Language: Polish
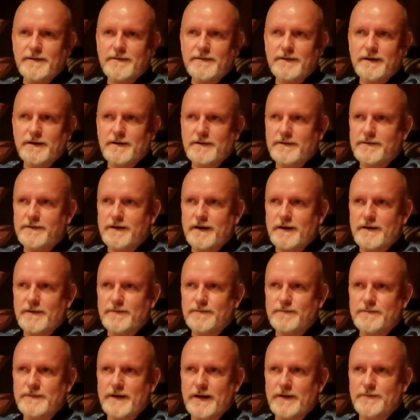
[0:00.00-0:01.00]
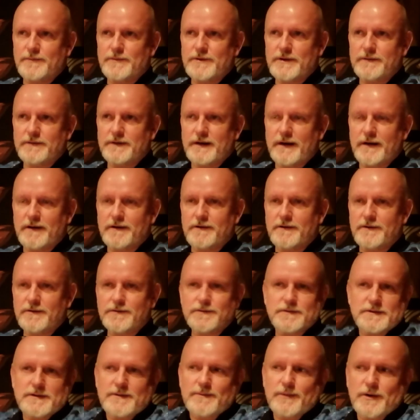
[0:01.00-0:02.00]
Tak, tak, tak mi się wydaje.
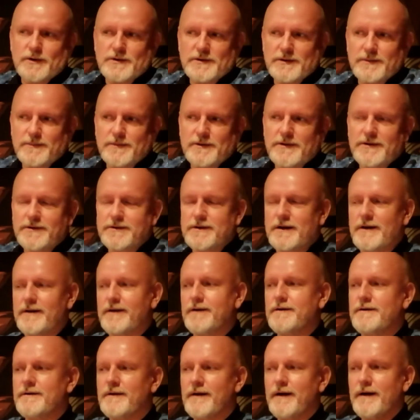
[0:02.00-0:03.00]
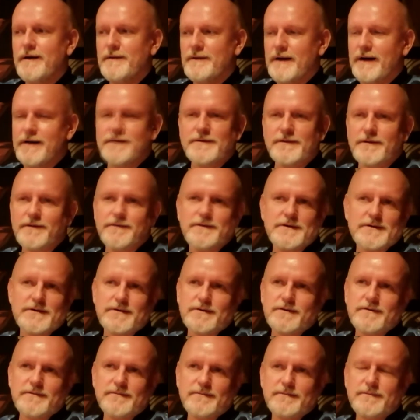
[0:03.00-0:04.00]
Oczywiście mogę się mylić, ale, ale to
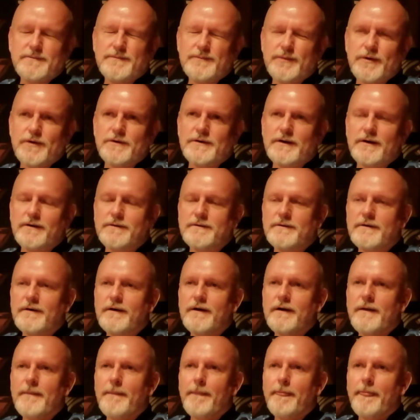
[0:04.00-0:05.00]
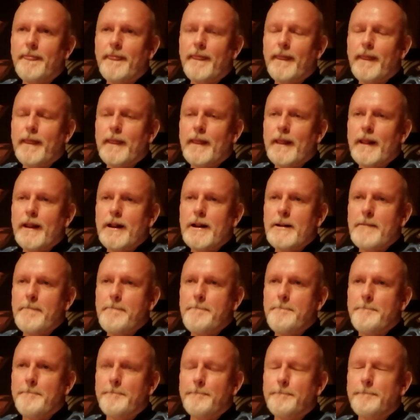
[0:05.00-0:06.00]
nieważne. No i oczywiście Ona... jest e, wielu takich artystów
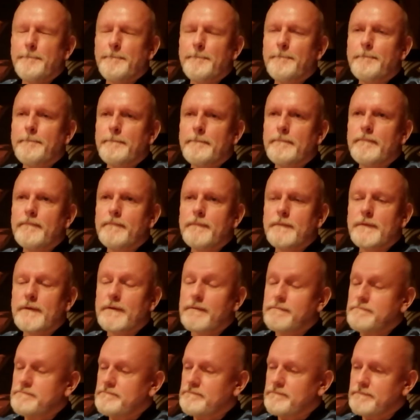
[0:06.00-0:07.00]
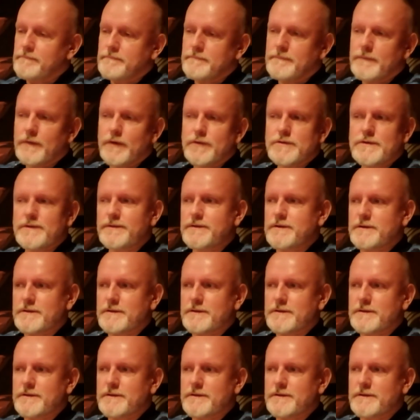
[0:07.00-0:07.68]
jeszcze i tym bardziej mnie no, oczywiście, że tak.